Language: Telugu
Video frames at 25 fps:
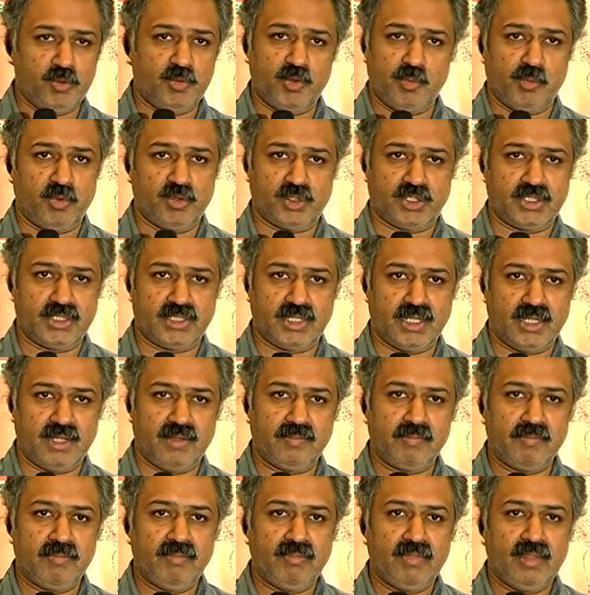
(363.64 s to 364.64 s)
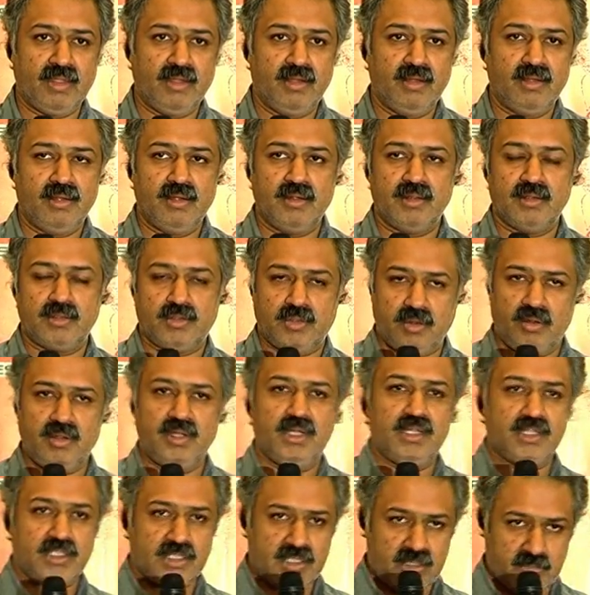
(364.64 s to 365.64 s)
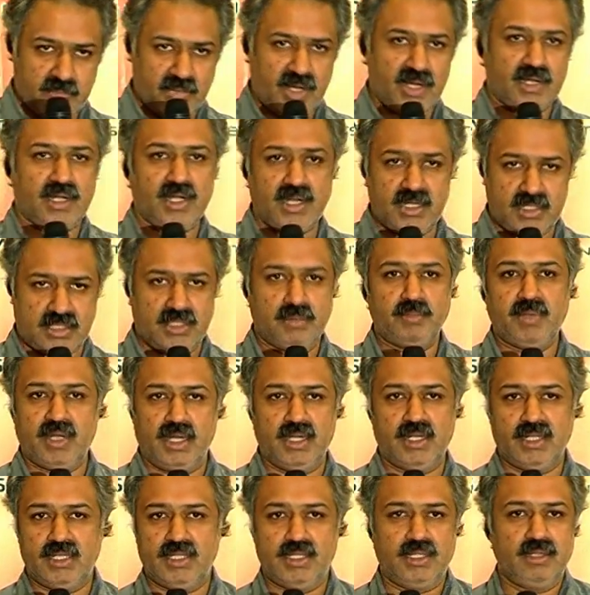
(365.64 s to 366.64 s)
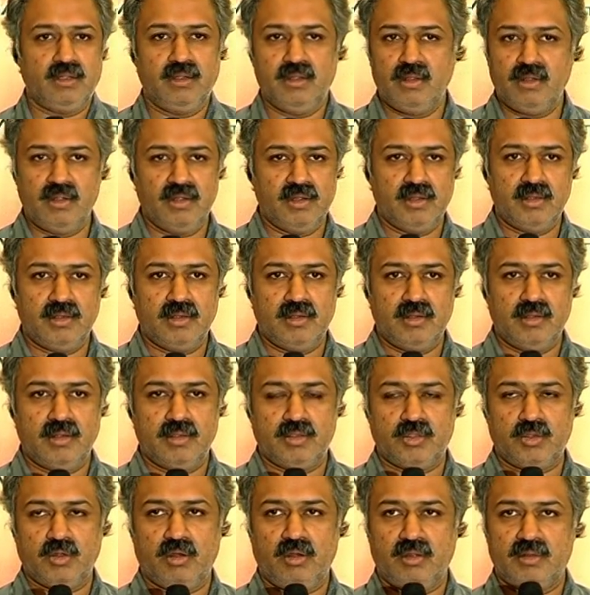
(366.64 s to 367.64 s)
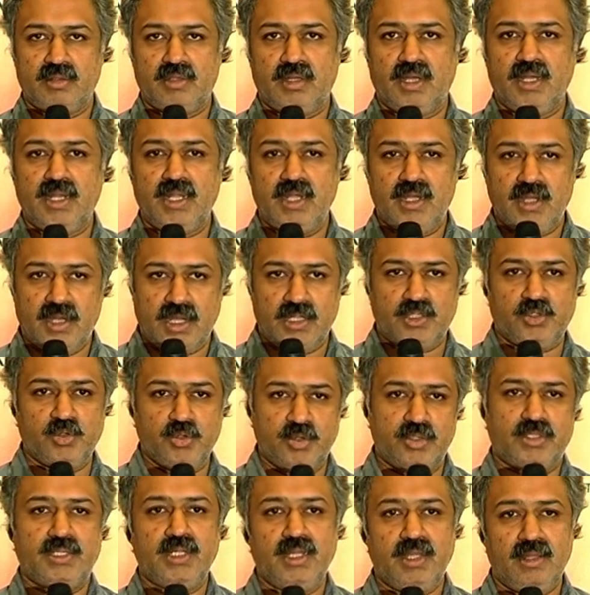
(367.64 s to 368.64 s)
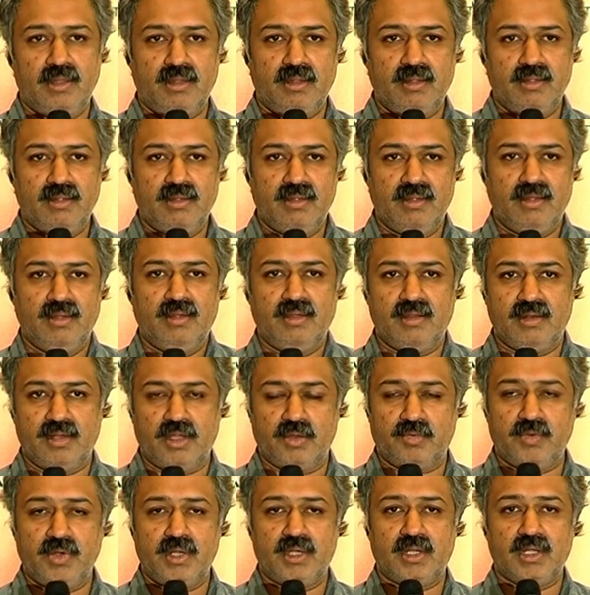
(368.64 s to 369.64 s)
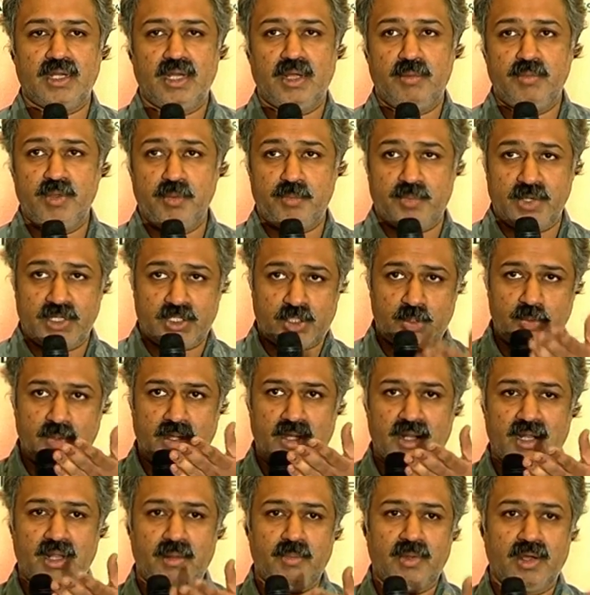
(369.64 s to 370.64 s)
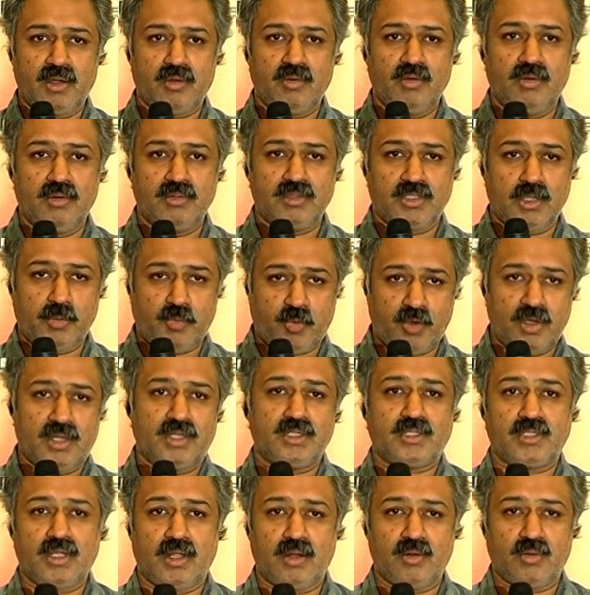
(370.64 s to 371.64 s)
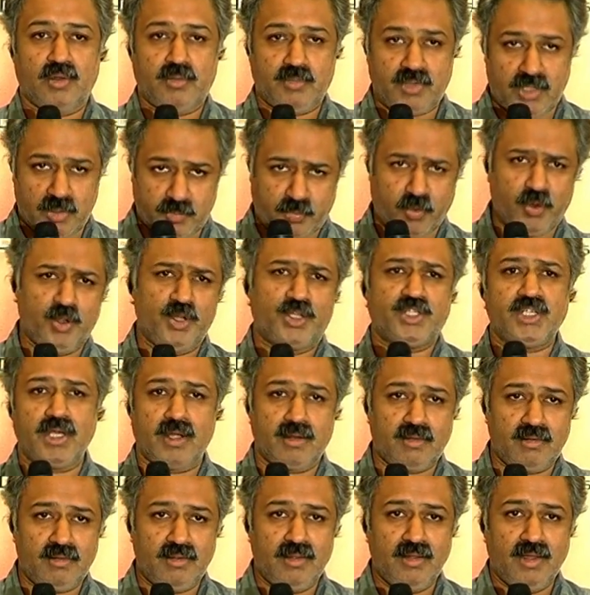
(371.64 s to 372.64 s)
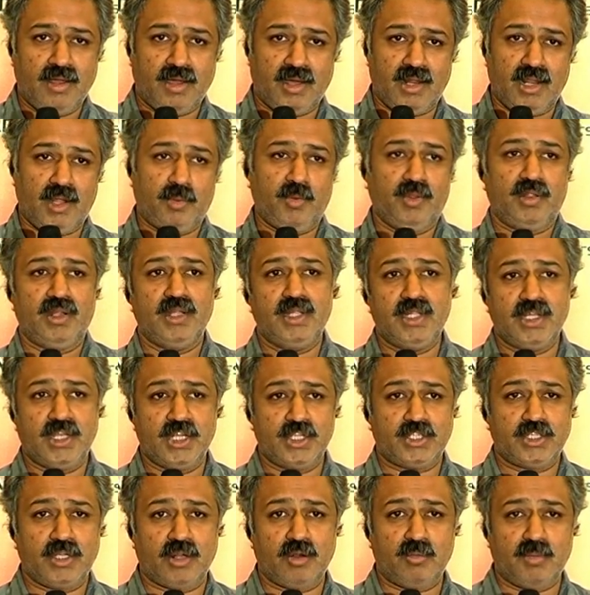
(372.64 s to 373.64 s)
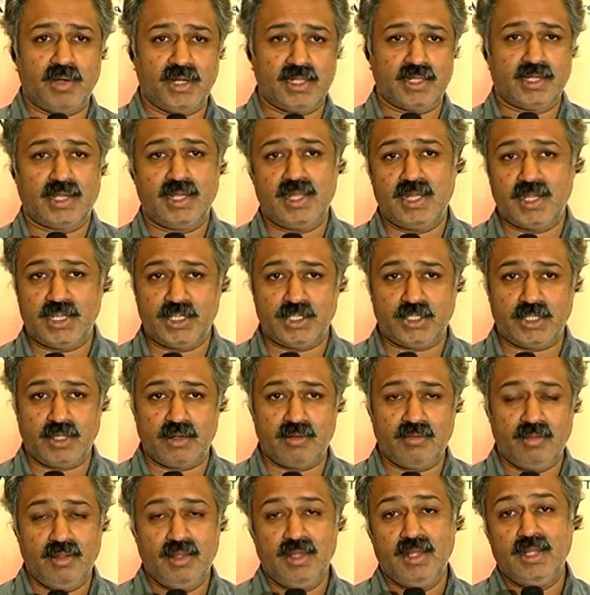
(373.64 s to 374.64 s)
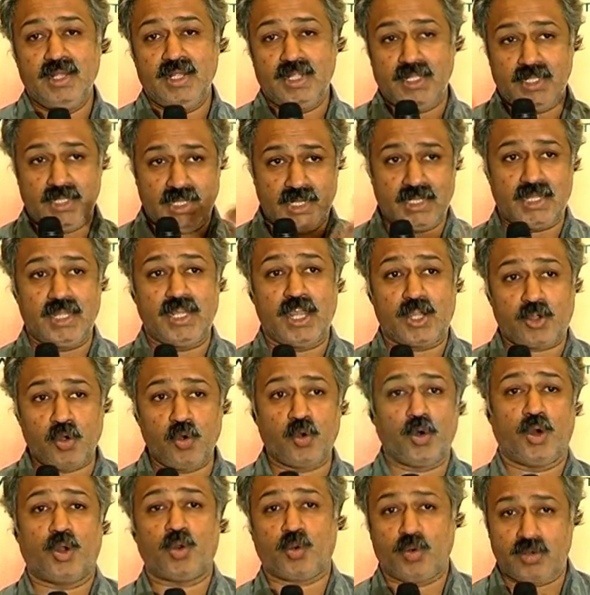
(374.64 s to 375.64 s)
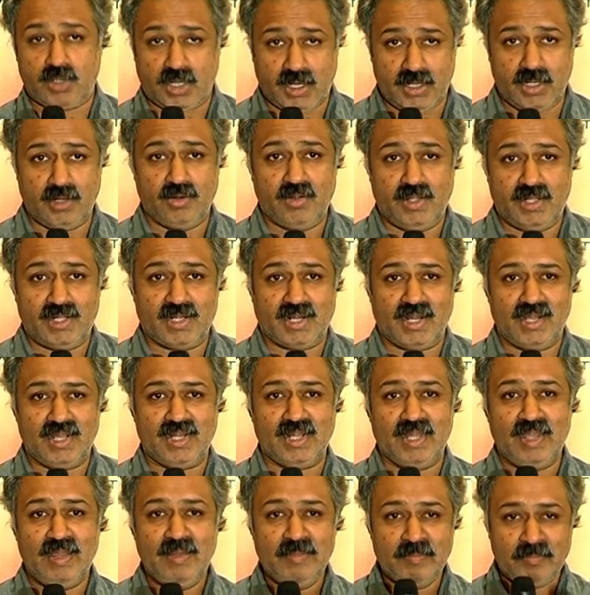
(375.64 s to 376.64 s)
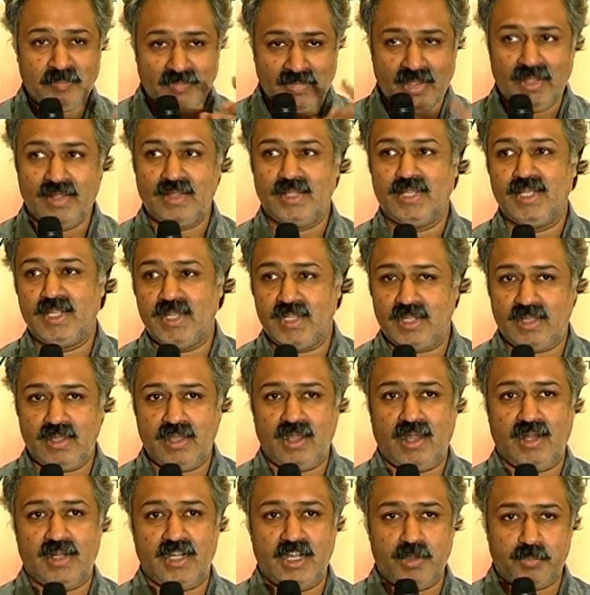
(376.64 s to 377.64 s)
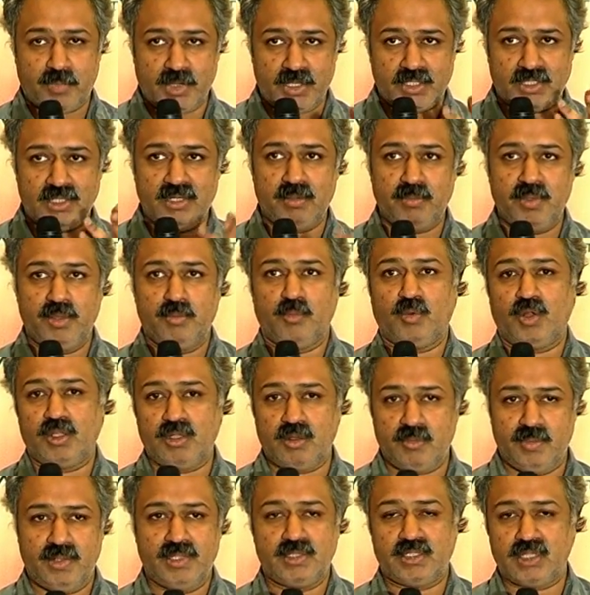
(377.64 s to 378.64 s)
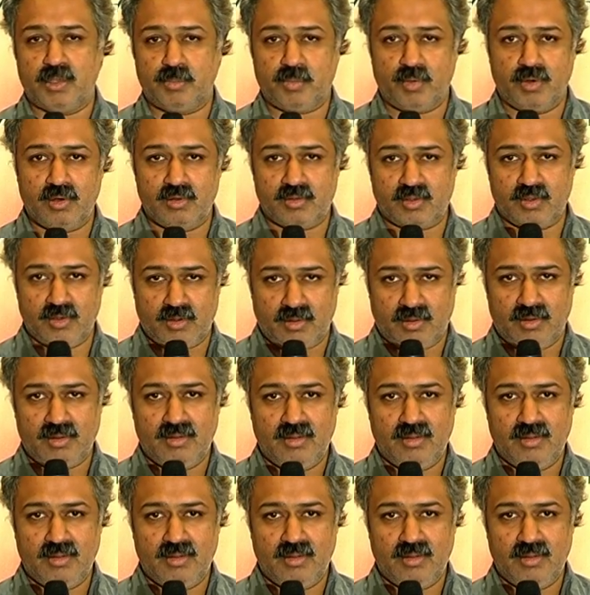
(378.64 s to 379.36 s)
హ్యూమన్ మోషన్స్ సో ఈ సినిమా అట్లాంటి సినిమా అండి ఇది సో ధైర్యంగా చూసి డెఫినెట్గా మీ ప్రెస్ ద్వారా మాకు సపోర్ట్ ఇస్తాను ఎప్పుడు ఇచ్చారు అలా మొదలైనకి ఇచ్చారు మడతగాయకి ఇచ్చారు దీనికి ఎక్కువ కోరుకుంటున్నాను నేను ఎందుకంటే దీనికి హండ్రెడ్ పర్సెంట్ మీ మొన్న మీ సపోర్ట్తో